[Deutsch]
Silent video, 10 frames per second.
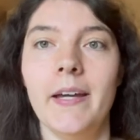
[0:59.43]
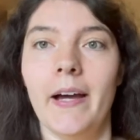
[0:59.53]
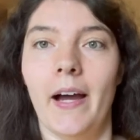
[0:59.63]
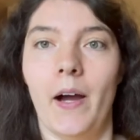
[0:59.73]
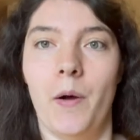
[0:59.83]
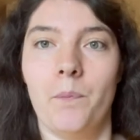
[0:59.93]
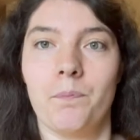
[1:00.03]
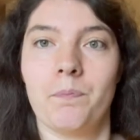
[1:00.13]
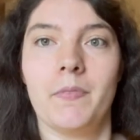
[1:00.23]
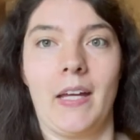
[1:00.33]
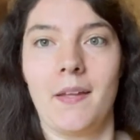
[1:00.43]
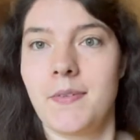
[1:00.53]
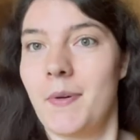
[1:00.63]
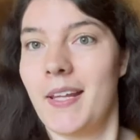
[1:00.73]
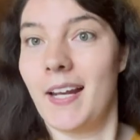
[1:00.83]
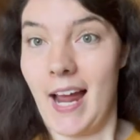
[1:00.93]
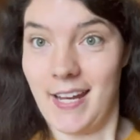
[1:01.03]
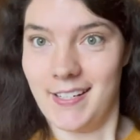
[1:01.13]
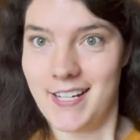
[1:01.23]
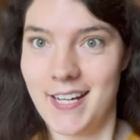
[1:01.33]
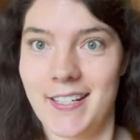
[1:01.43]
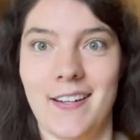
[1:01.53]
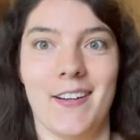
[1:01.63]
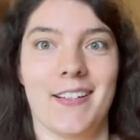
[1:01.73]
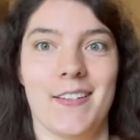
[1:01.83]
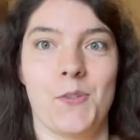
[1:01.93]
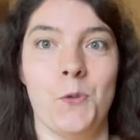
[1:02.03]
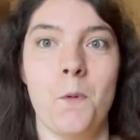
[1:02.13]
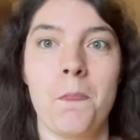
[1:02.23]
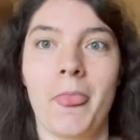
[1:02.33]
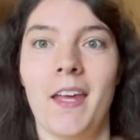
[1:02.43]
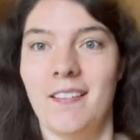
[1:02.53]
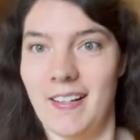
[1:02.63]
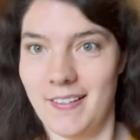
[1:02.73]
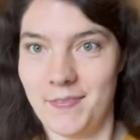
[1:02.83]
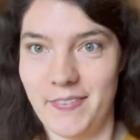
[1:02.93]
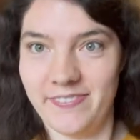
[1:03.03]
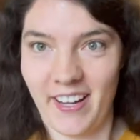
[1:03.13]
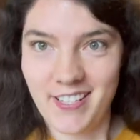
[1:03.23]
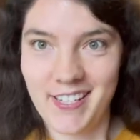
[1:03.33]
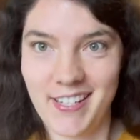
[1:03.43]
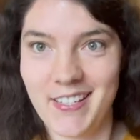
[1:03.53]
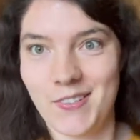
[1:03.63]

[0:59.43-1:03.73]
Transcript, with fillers: ähm, da gibt es aber eine kleine Geschichte noch dazu, weil das wäre fast nicht